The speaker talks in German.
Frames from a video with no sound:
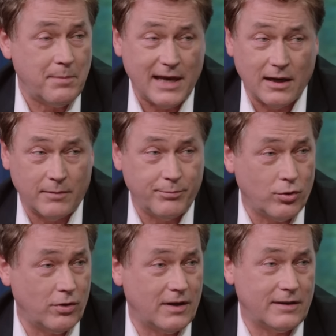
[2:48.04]
Mehr an
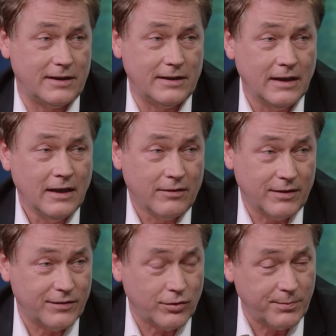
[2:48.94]
Bürokratie,
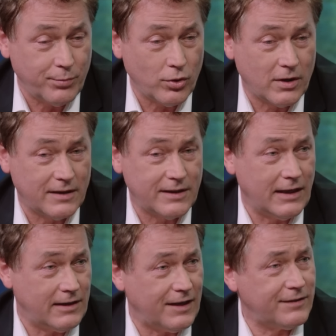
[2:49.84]
was durch
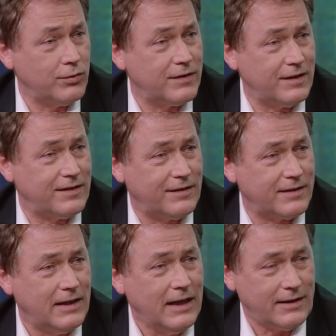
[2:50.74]

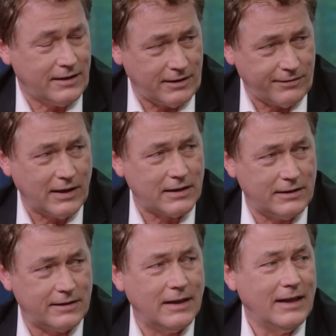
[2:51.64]
Bürokratieentlastungsgesetze ja nicht wirklich